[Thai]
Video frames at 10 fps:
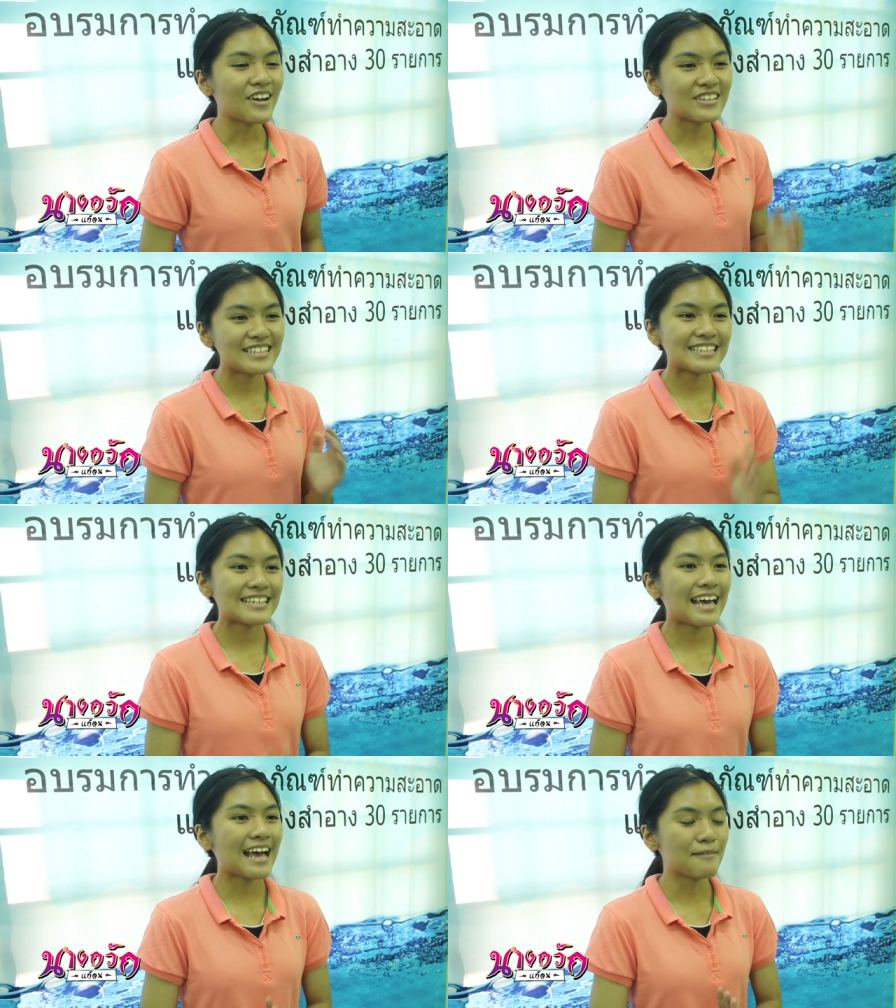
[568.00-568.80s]
ก็ที่
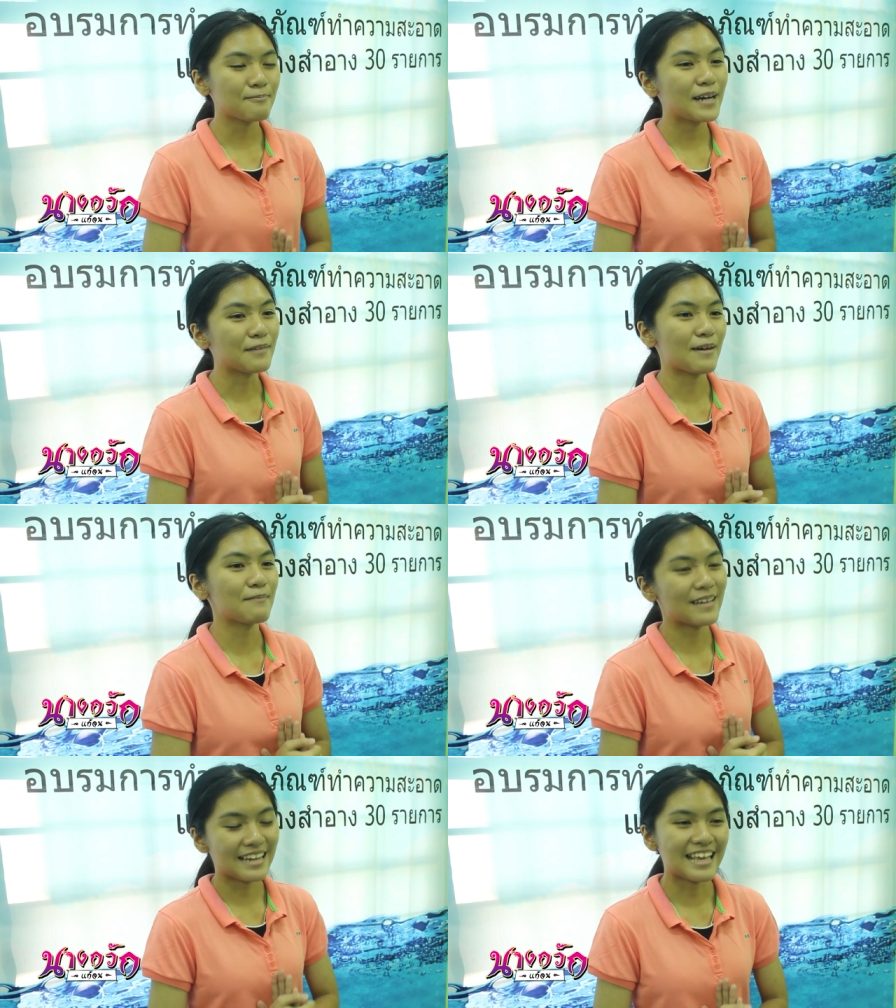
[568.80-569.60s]
นี่นะคะเปิด
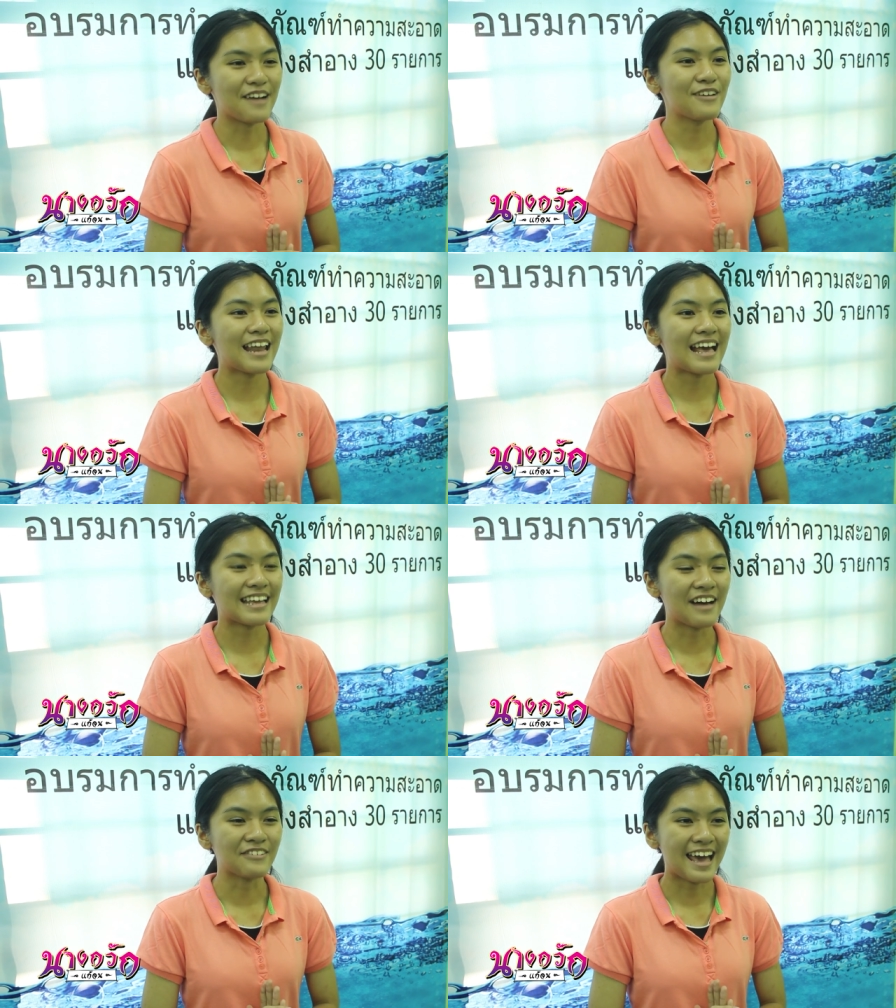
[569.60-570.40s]
มาเป็นระยะเวลา
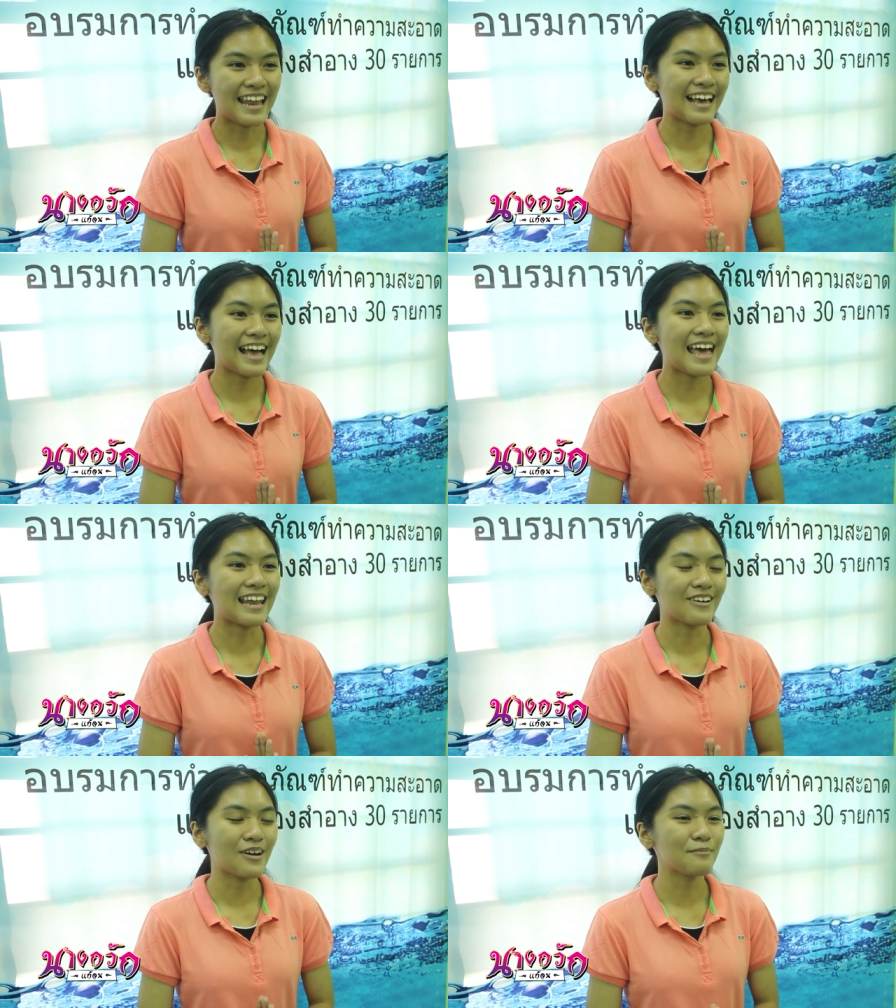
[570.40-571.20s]
ยาวนานแล้วค่ะ
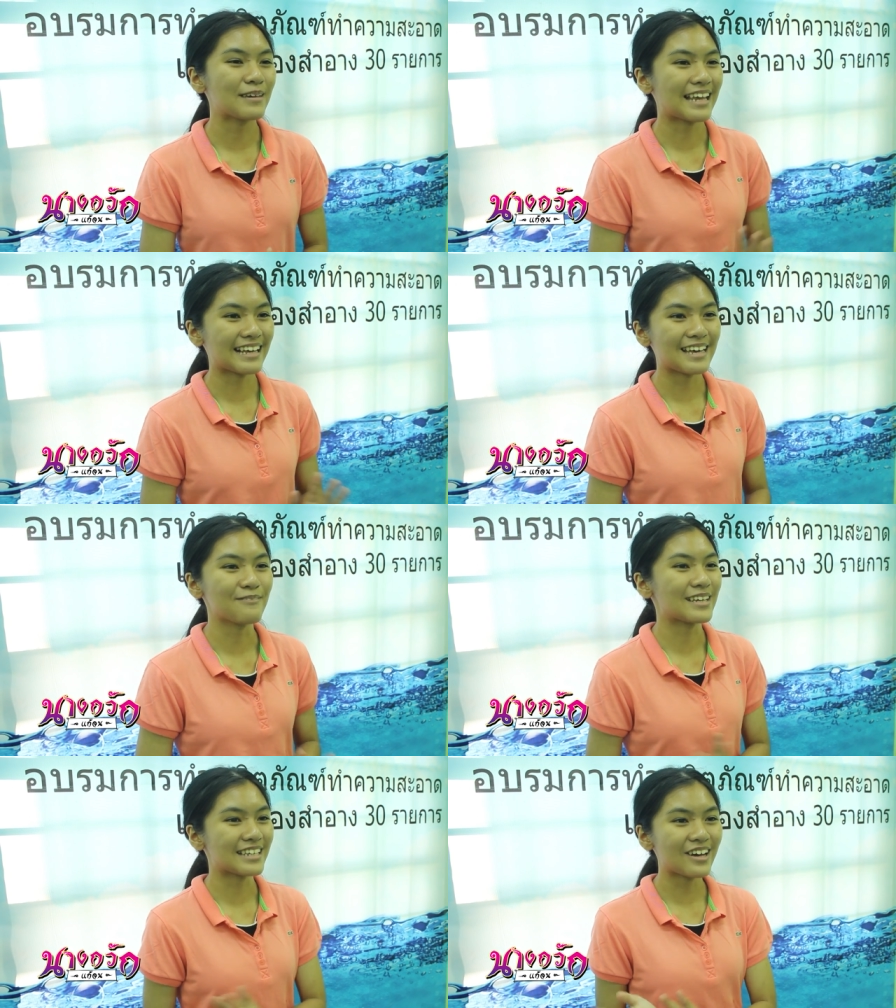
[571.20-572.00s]
แล้วก็มีนักเค
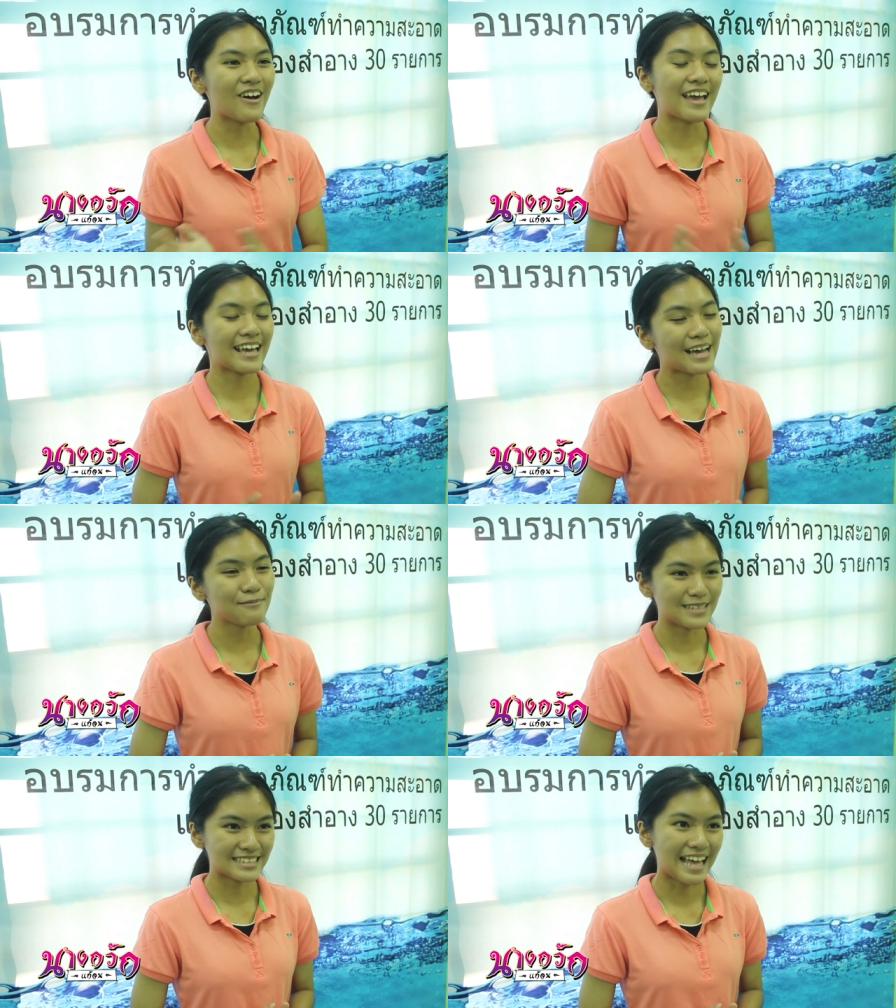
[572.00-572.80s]
มีที่คอยให้
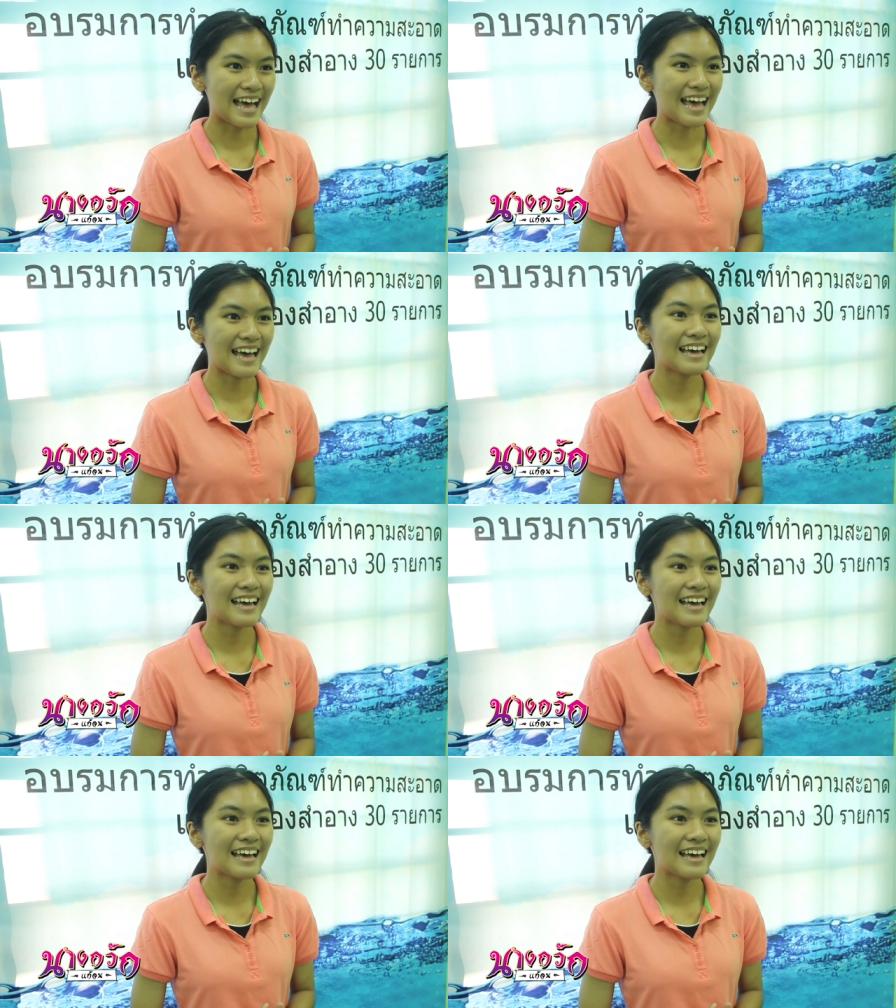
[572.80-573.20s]
คำปรึกษา